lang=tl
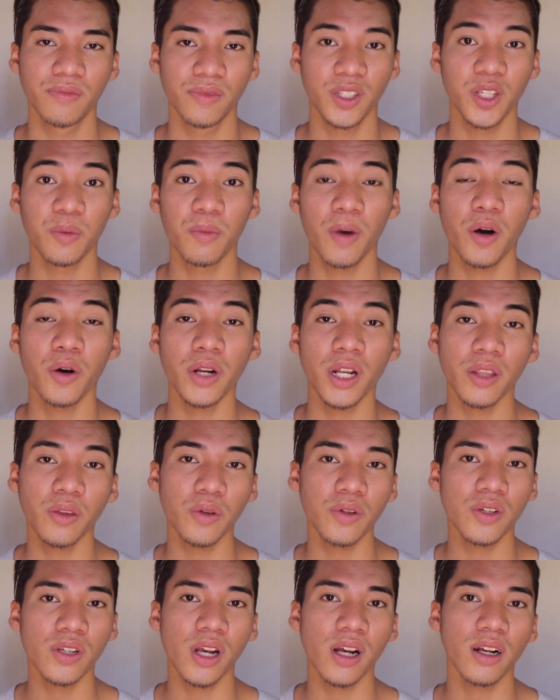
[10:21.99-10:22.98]
So, maora to
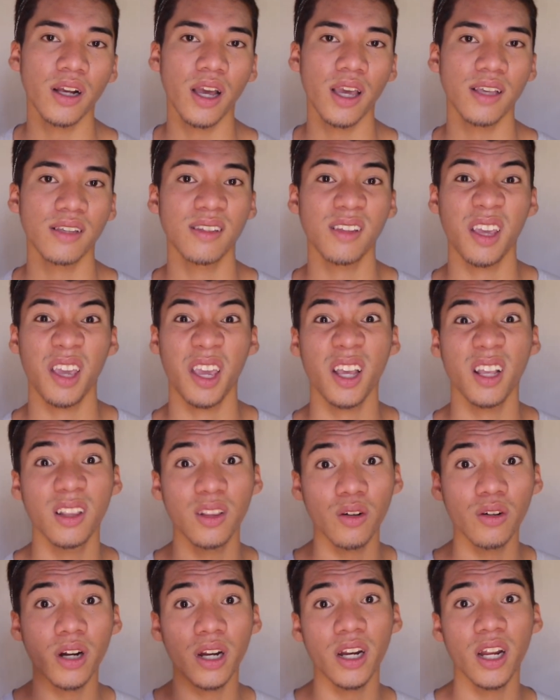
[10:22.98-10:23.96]
siya, guys.
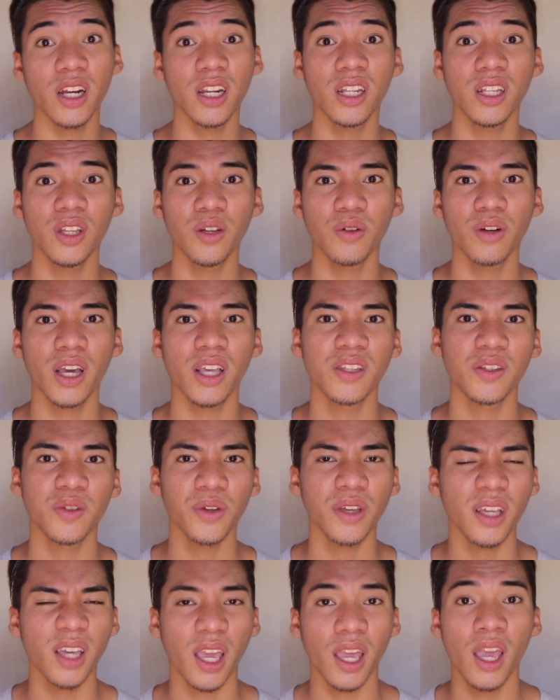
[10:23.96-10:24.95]
I-ignore na ninyo, guys.
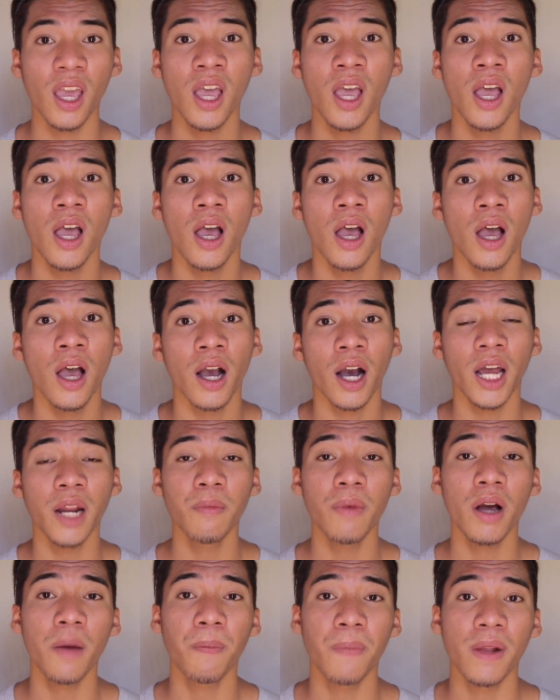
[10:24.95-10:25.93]
Okay. Kanang
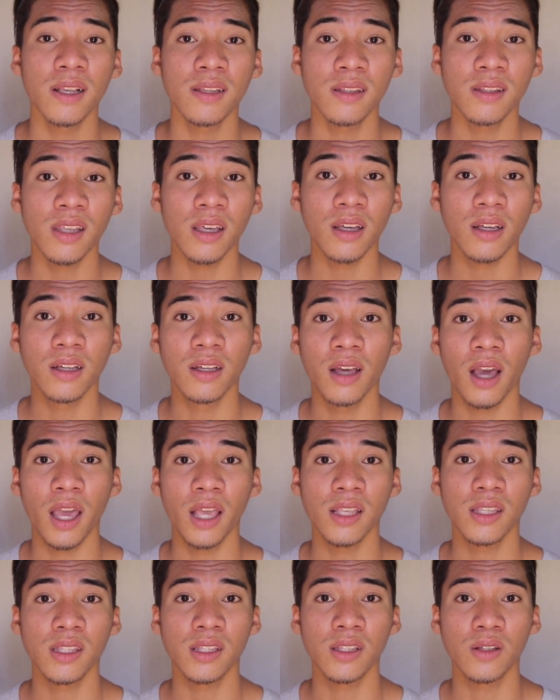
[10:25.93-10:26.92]
mga plastic,
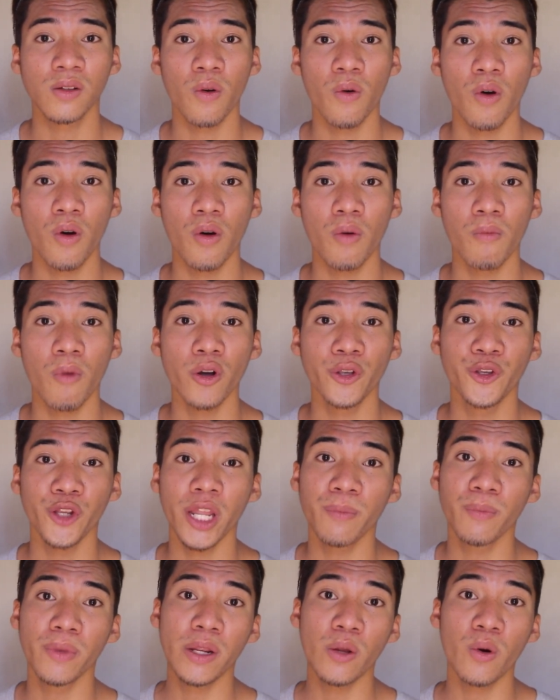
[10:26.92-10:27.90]
guys, kung mo
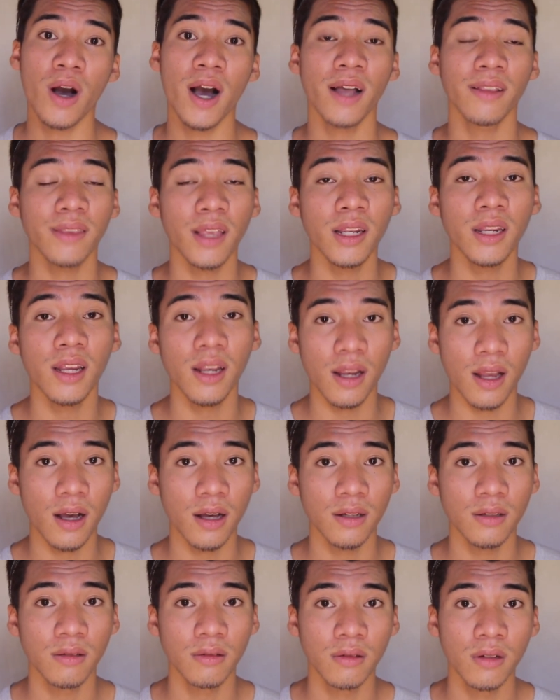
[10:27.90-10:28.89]
na binuhata
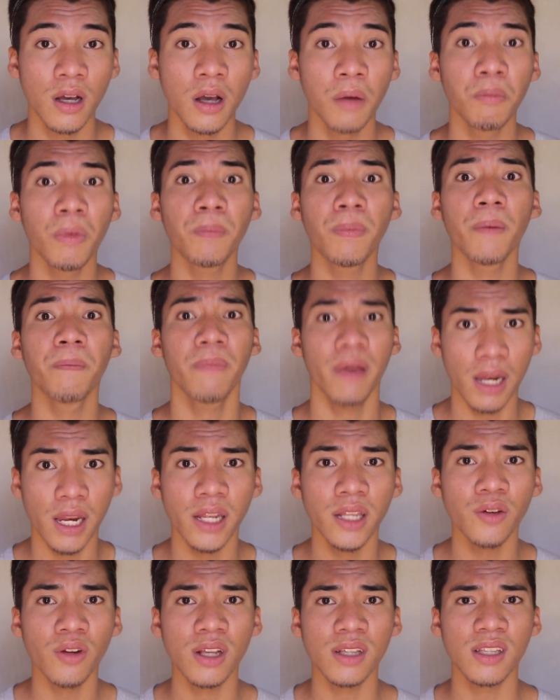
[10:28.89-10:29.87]
nila,
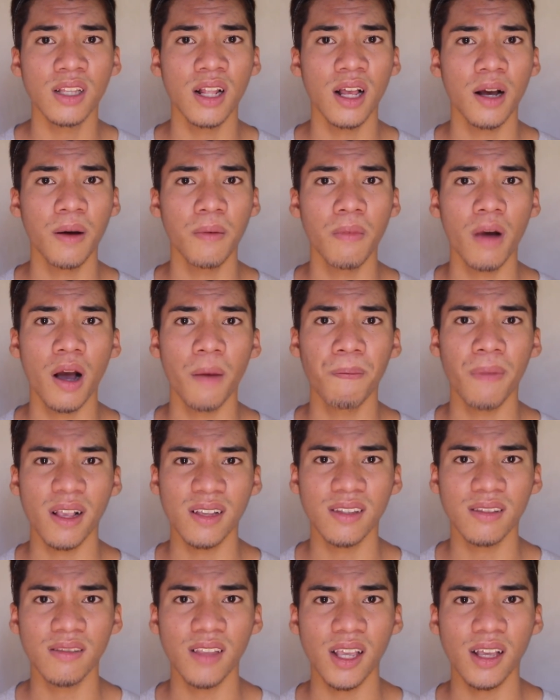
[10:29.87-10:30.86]
mapabiling ginas lang mga
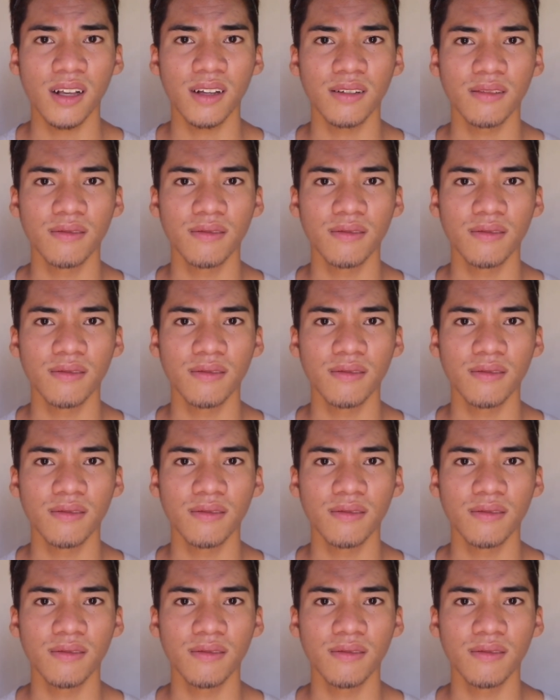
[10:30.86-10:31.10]
plastic.